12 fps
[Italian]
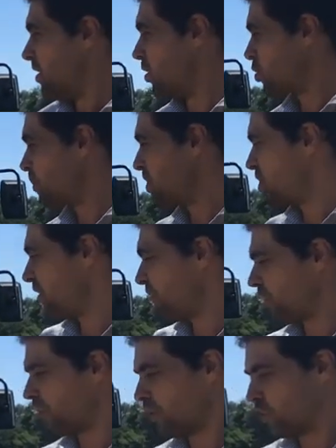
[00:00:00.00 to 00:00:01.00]
Nello
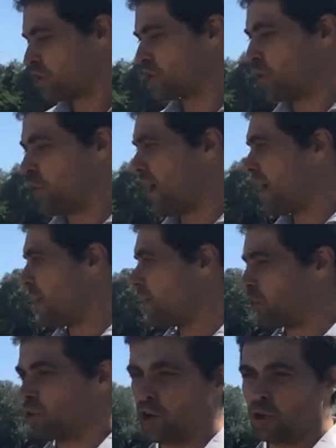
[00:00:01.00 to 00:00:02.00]
specifico questo qua è
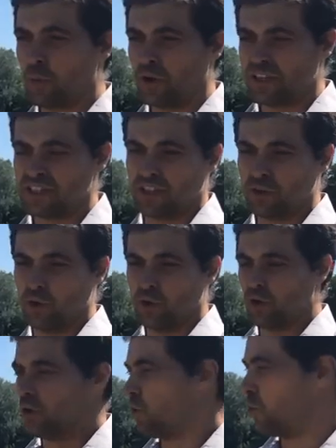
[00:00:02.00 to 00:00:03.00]
il prototipo che è
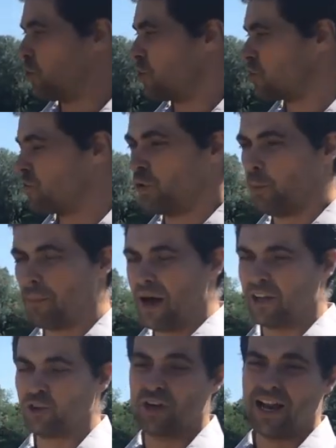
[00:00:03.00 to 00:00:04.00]
stato
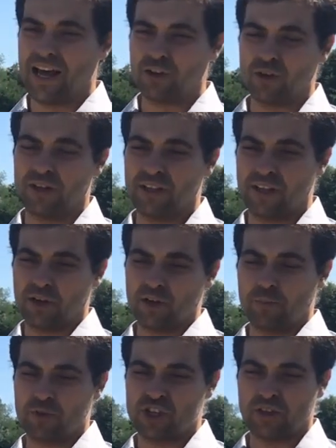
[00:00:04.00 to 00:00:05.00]
sviluppato, nato
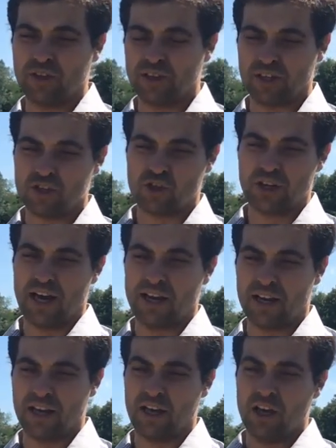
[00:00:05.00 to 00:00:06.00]
all'interno del progetto
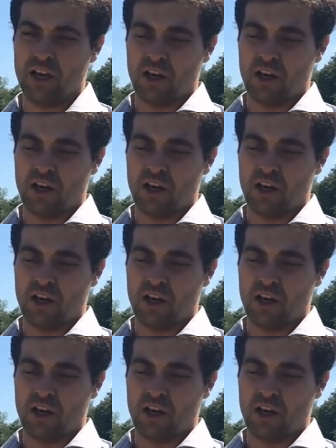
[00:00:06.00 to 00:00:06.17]
interregionale